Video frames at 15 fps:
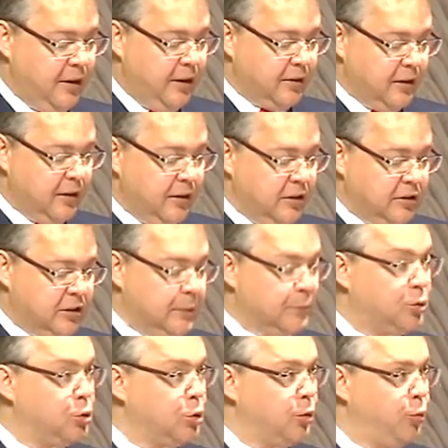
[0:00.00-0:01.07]
лет
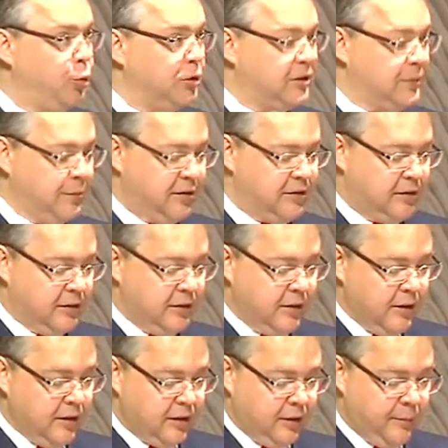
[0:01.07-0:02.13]
780
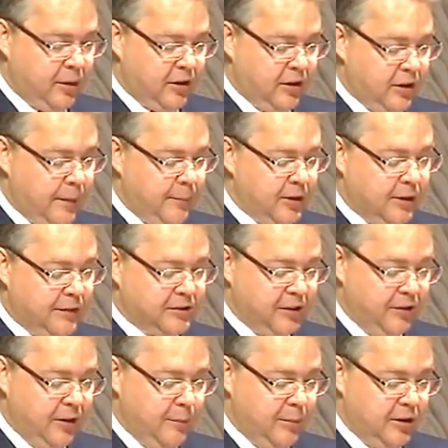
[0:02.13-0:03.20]
километров
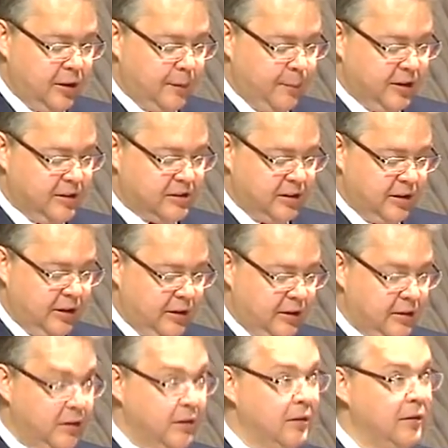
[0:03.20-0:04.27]
современных
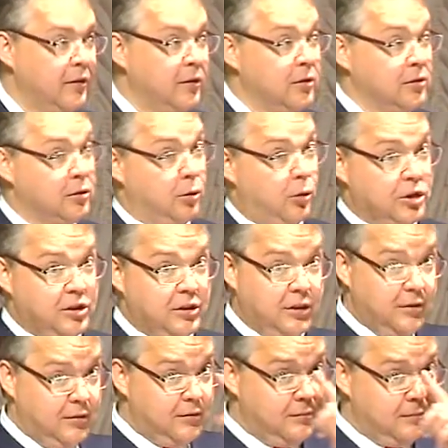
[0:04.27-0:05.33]
магистралей.
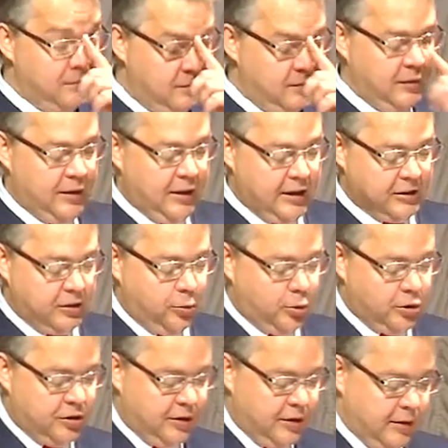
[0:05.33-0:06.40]
Сложно? Да,
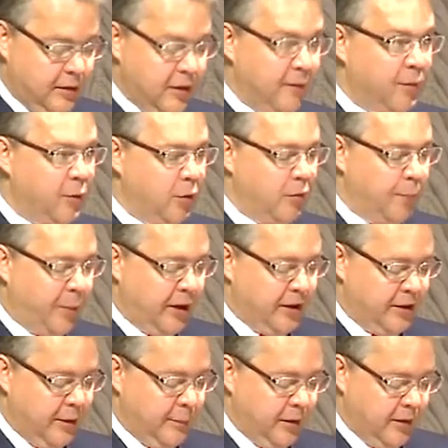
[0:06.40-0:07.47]
сложно, но
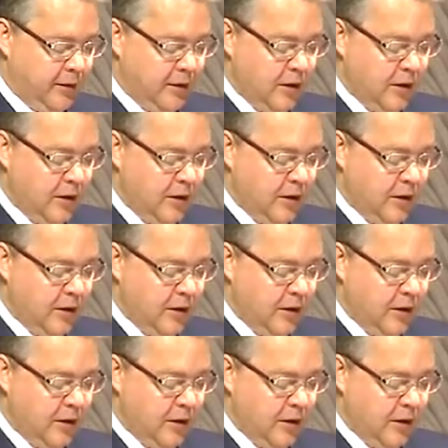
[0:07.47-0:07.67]
выполнимо.